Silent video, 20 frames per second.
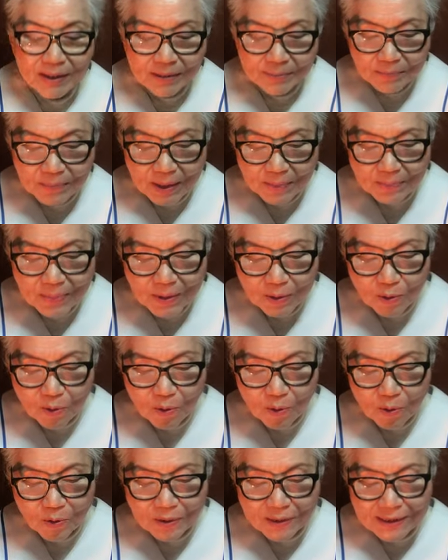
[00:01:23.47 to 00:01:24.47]
몇
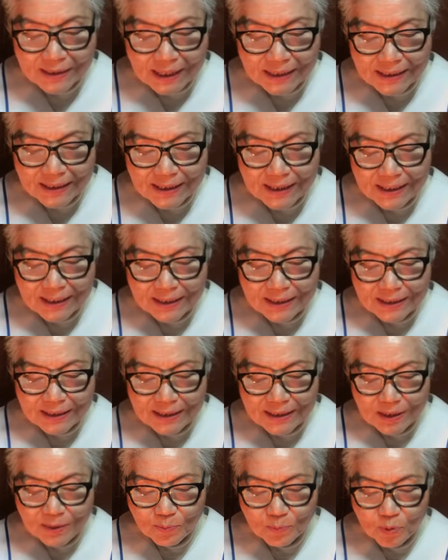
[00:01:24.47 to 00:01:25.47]
배로 자기가
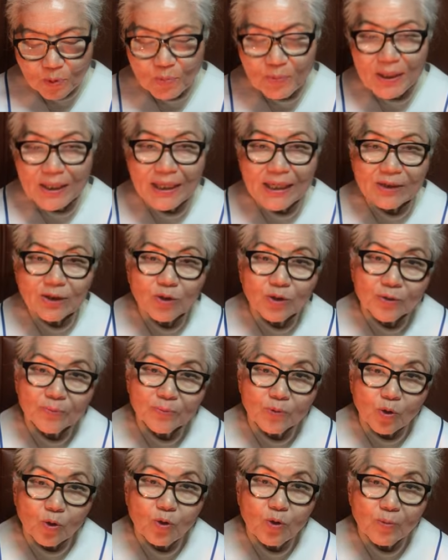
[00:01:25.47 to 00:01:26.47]
부메랑처럼
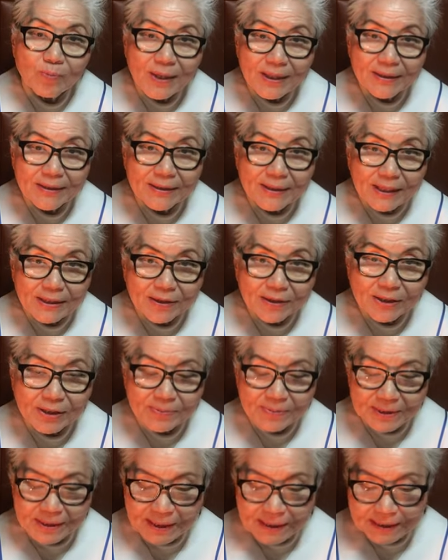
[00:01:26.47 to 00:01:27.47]
돌려받는다는
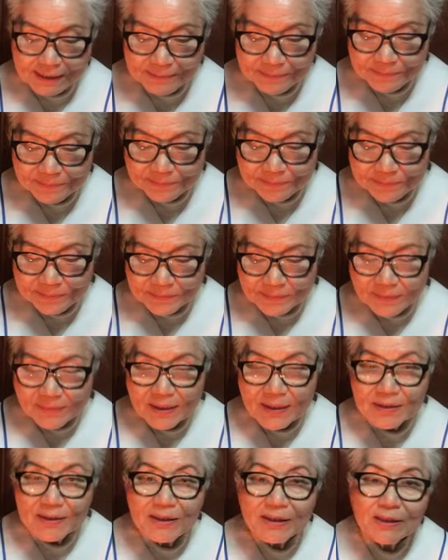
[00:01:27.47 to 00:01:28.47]
것입니다.
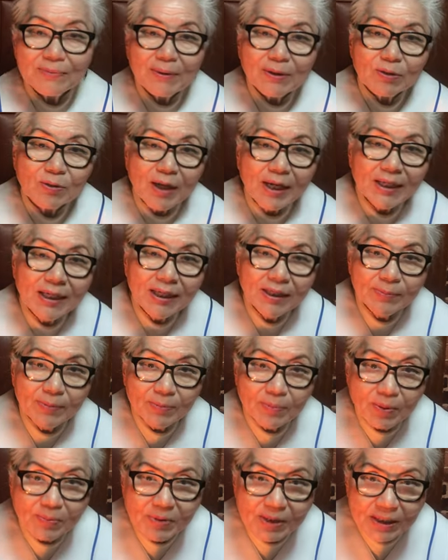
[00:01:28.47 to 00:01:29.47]
그것이 바로 하나님의
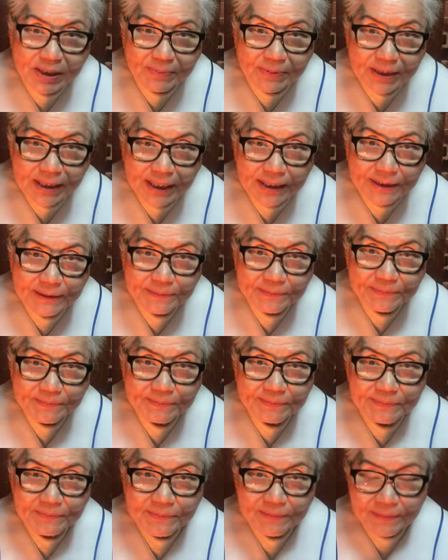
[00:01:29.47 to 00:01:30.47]
법칙입니다.
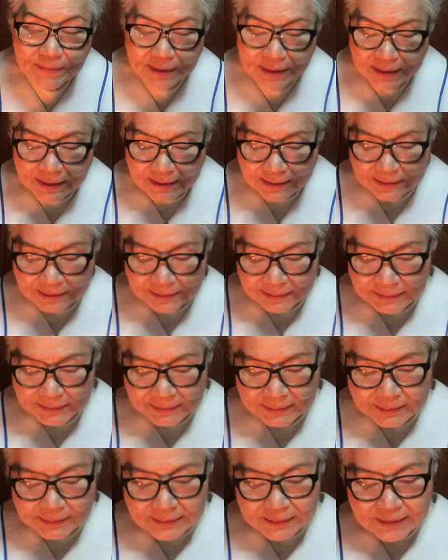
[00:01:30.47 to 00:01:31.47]
예.
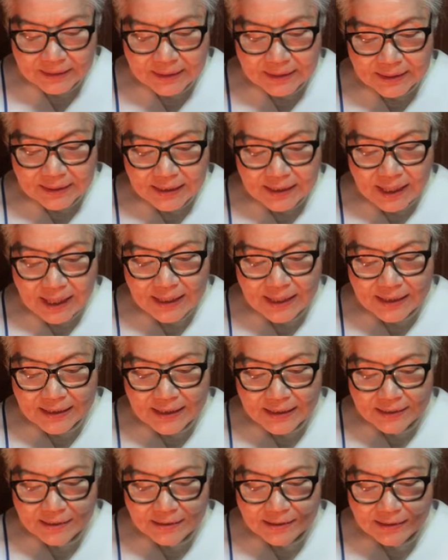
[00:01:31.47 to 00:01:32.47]

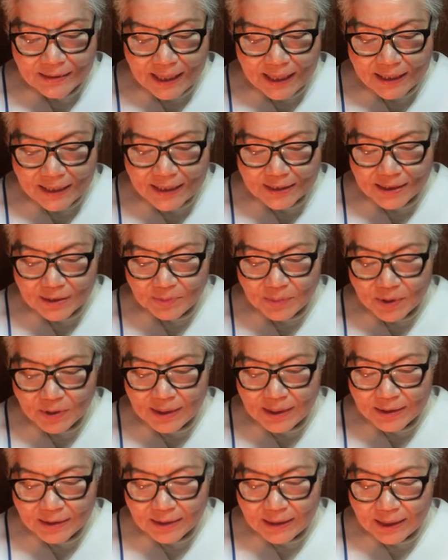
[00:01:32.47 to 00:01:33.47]
하나님께서는 악에서
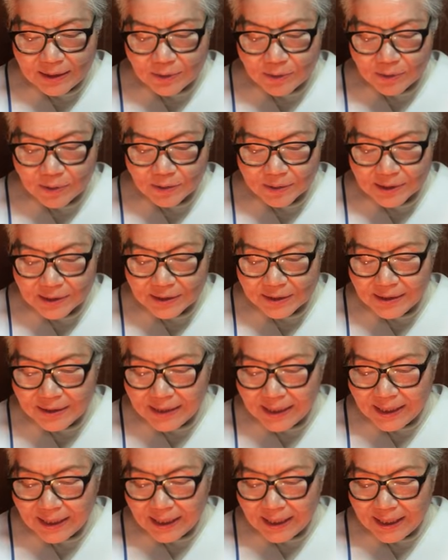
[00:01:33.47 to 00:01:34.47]
멀리 떠나고 어, 예, 선을
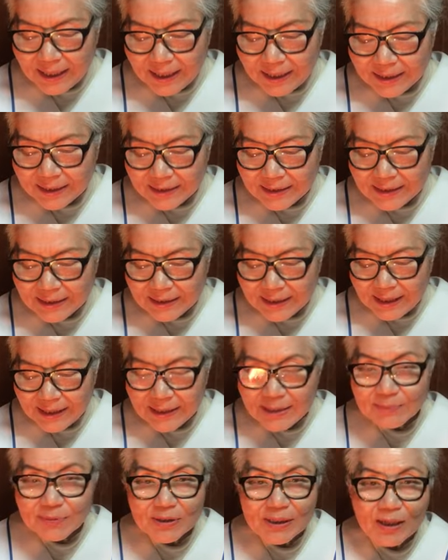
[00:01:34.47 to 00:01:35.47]
행하기에
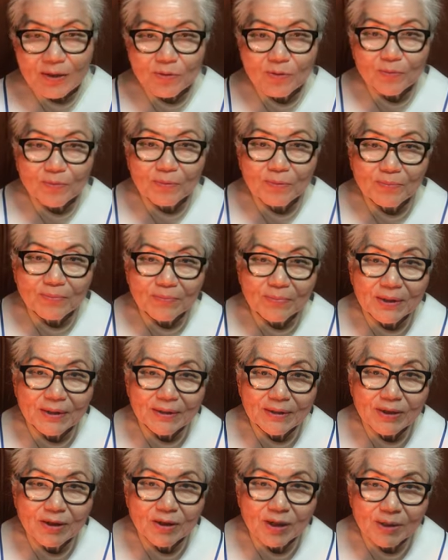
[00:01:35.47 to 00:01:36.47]
힘쓰라고
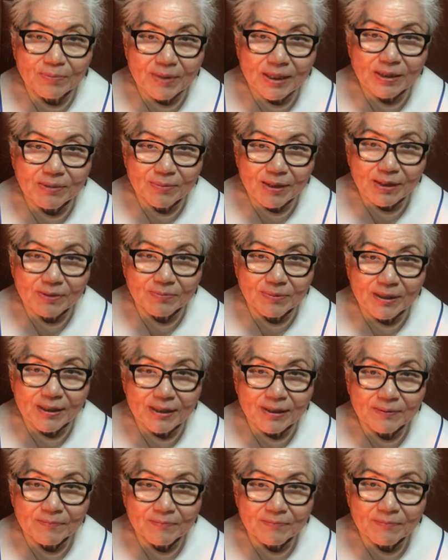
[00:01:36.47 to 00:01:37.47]
성경이
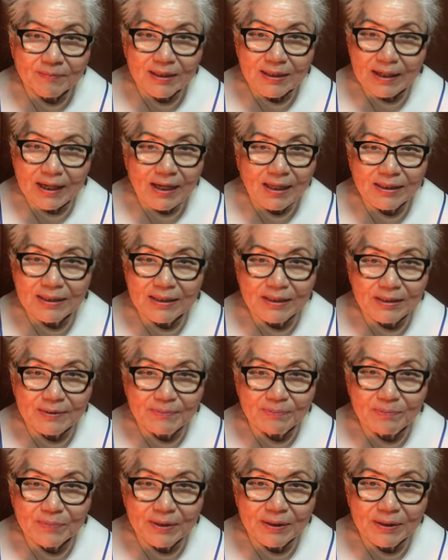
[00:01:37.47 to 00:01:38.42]
말씀하십니다. 악을